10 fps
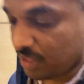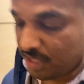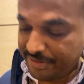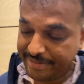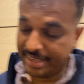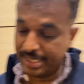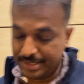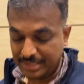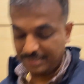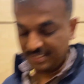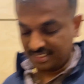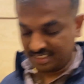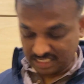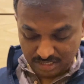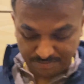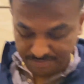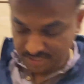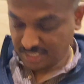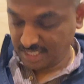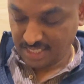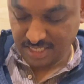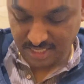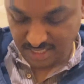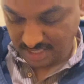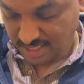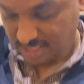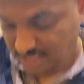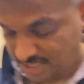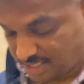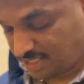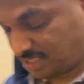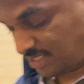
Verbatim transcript: ఇలా మేమందరం ఒక ఫ్యామిలీ గ్యాదరింగ్ లాగా అనిపించింది అంటే